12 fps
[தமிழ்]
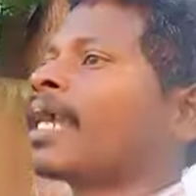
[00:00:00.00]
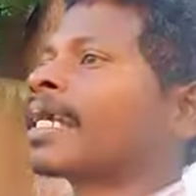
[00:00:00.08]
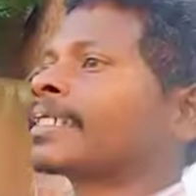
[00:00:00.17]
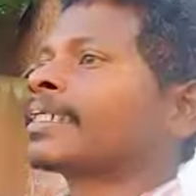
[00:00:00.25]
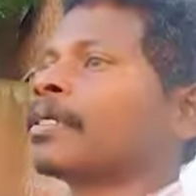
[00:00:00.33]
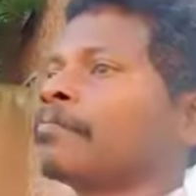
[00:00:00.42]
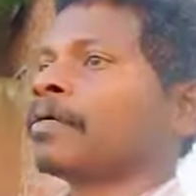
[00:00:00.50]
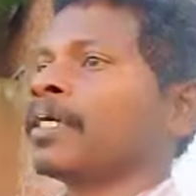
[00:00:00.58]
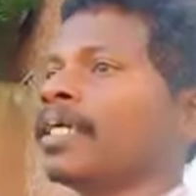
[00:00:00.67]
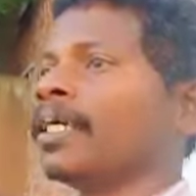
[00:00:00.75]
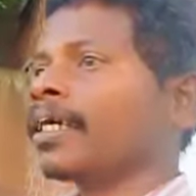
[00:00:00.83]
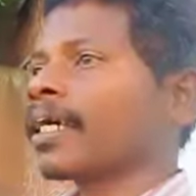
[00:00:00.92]
அண்டர்ஸ்டாண்ட்
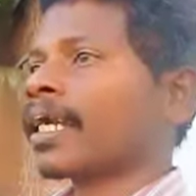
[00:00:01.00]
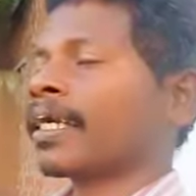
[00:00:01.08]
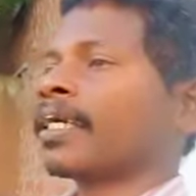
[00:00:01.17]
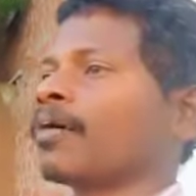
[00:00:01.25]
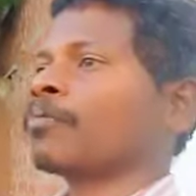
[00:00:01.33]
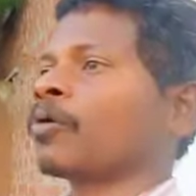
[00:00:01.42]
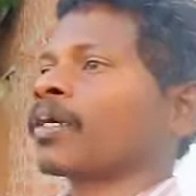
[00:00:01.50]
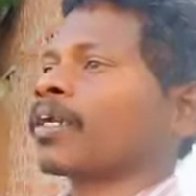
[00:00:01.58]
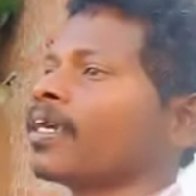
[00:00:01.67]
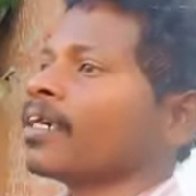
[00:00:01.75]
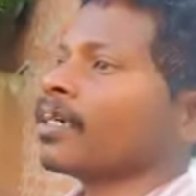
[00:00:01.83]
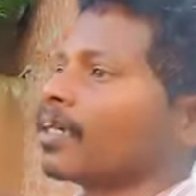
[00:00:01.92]
பண்ணி கரெக்டாக
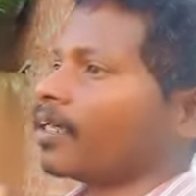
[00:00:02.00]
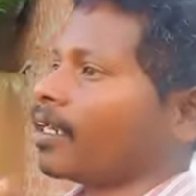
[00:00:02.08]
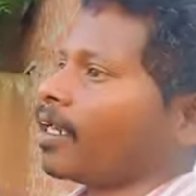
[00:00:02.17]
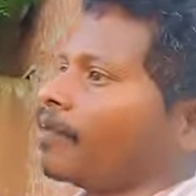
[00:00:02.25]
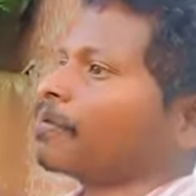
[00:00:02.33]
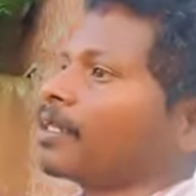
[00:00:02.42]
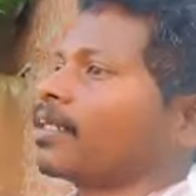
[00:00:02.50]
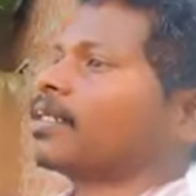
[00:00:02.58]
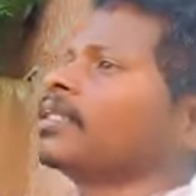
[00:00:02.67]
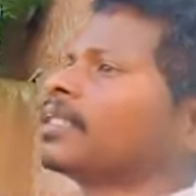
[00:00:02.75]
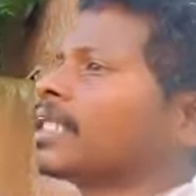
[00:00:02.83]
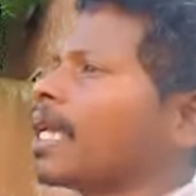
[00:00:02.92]
போனீங்கன்னா நல்ல பேர்
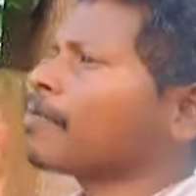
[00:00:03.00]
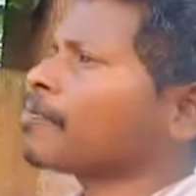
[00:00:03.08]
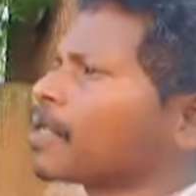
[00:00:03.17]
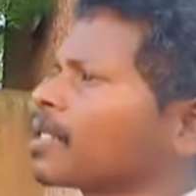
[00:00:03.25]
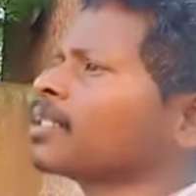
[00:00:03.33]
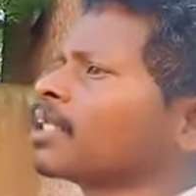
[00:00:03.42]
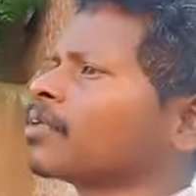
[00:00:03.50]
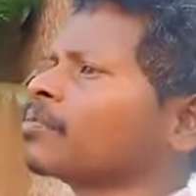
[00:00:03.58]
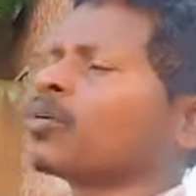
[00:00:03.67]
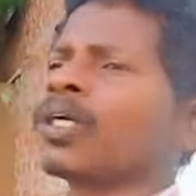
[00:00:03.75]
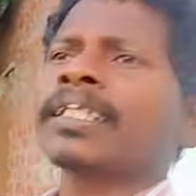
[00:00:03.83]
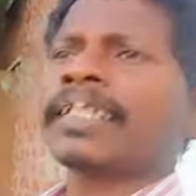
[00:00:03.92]
இருக்குது தேவைப்படுறக்கு
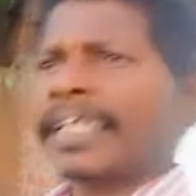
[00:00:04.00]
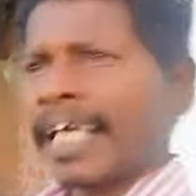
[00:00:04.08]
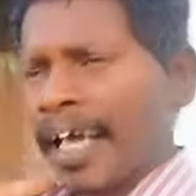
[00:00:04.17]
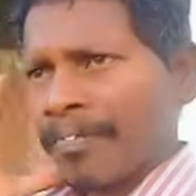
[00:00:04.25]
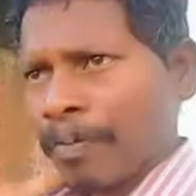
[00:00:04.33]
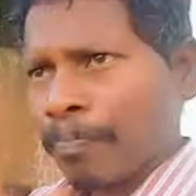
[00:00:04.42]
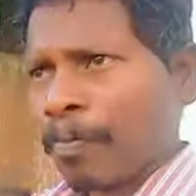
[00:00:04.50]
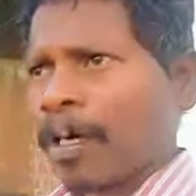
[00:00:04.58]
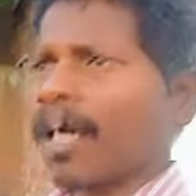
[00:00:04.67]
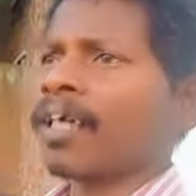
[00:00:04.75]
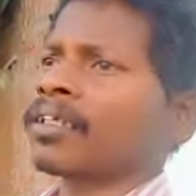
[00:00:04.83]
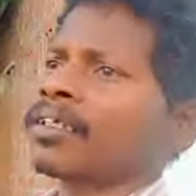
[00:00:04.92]
சத்தம் போடுங்க
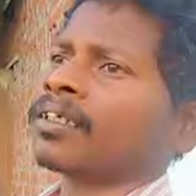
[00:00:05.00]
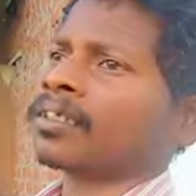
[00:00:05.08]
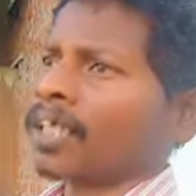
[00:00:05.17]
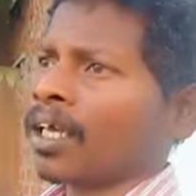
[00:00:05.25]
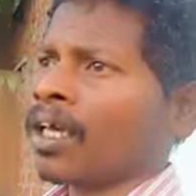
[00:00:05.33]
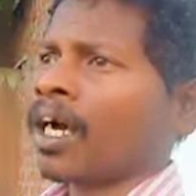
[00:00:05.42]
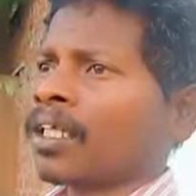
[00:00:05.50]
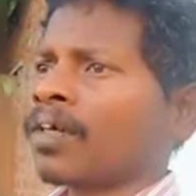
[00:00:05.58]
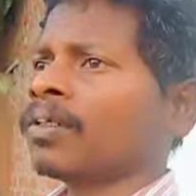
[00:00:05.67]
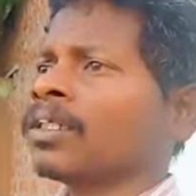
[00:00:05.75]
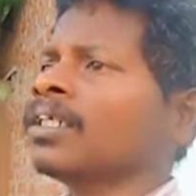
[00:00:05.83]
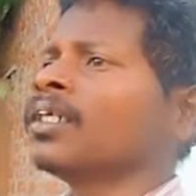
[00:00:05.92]
தேவைப்படாததுக்கு ச
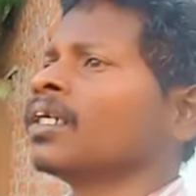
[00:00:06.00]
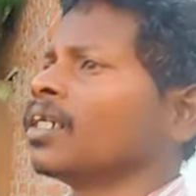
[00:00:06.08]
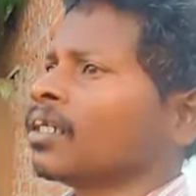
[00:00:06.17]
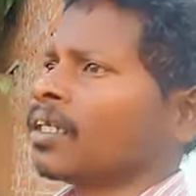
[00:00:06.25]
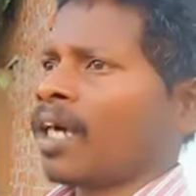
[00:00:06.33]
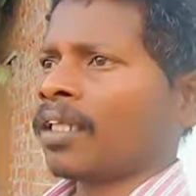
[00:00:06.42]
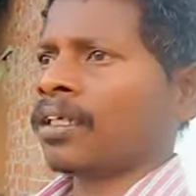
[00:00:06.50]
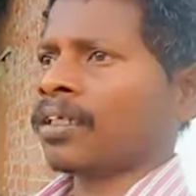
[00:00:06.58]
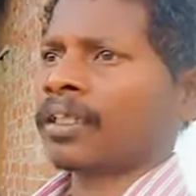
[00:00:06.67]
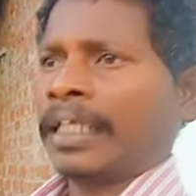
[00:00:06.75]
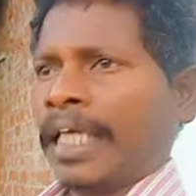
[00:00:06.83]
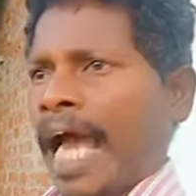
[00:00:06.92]
அதாவது
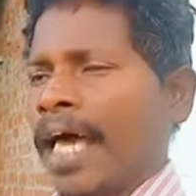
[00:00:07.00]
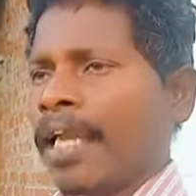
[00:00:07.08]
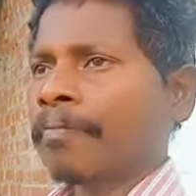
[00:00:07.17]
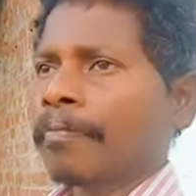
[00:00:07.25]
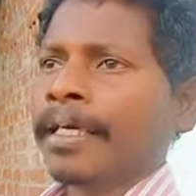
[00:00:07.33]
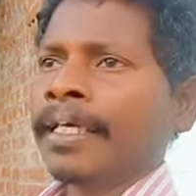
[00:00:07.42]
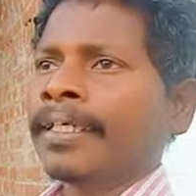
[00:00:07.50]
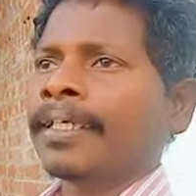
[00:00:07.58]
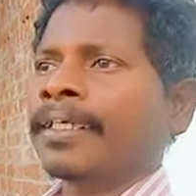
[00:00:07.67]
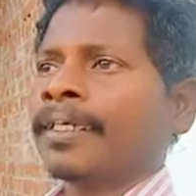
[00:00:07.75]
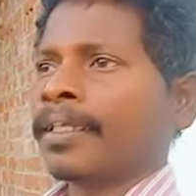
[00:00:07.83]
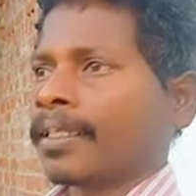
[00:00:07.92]
அது யாருமே
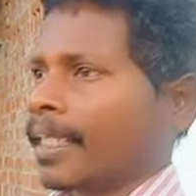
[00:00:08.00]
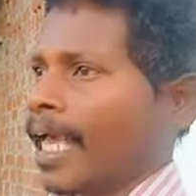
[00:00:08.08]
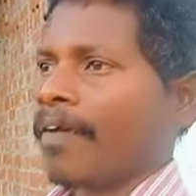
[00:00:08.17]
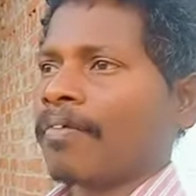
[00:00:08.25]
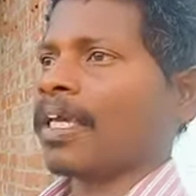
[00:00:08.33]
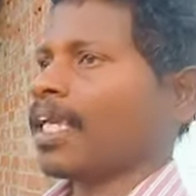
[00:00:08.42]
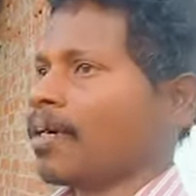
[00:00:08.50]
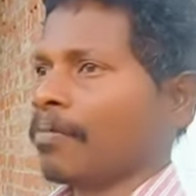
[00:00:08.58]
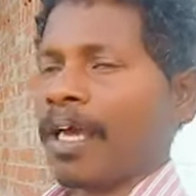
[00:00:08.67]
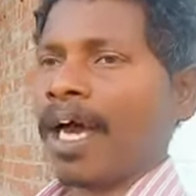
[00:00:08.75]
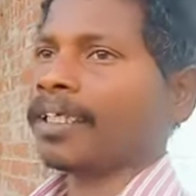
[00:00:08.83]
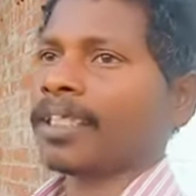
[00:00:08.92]

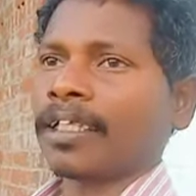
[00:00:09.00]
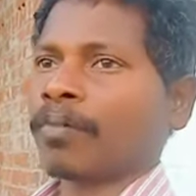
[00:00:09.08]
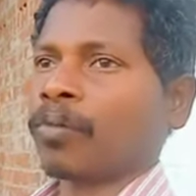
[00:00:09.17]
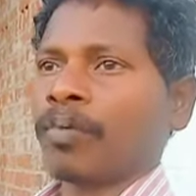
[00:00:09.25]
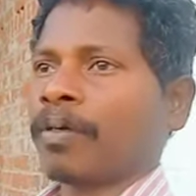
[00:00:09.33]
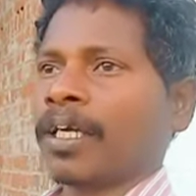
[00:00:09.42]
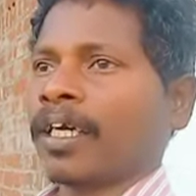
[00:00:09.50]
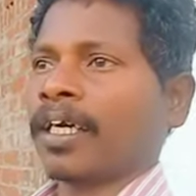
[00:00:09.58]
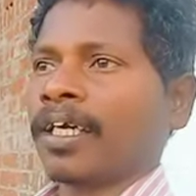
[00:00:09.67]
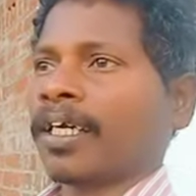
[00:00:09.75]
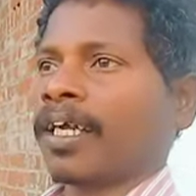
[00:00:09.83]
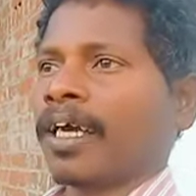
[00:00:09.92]
தேவையில்லாமல் யாரும் சத்தம் போட
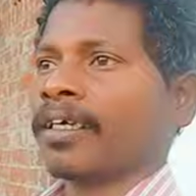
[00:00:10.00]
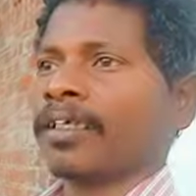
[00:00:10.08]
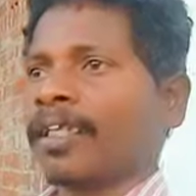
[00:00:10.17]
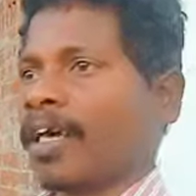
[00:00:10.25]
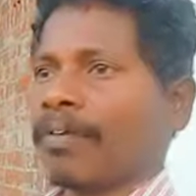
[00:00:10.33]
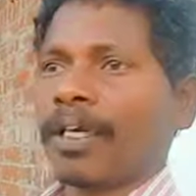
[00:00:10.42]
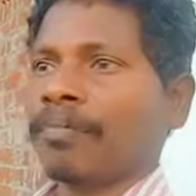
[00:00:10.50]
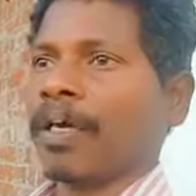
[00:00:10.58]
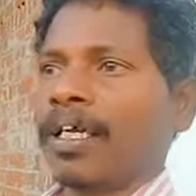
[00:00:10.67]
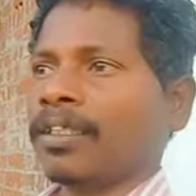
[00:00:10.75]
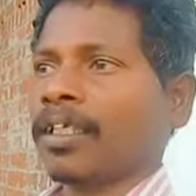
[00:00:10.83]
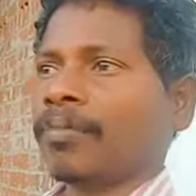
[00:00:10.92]
மாட்டாங்க கரெக்டுங்களா
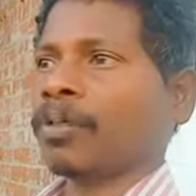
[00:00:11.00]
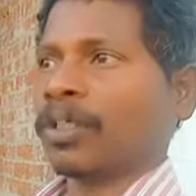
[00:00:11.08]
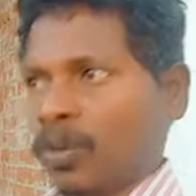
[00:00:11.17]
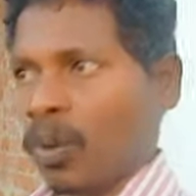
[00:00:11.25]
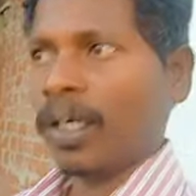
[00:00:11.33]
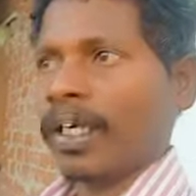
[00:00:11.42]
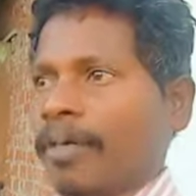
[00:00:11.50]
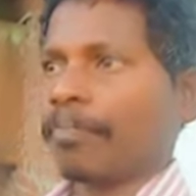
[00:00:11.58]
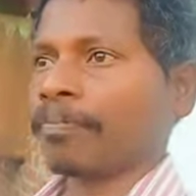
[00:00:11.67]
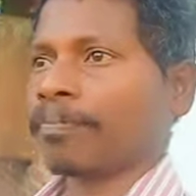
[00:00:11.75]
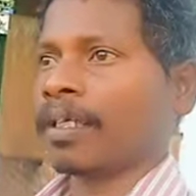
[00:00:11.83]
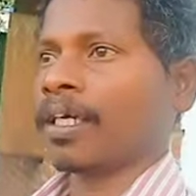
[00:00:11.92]
தேவையில்லாமல் யாரும் சத்தம் போட சொல்கிறேன்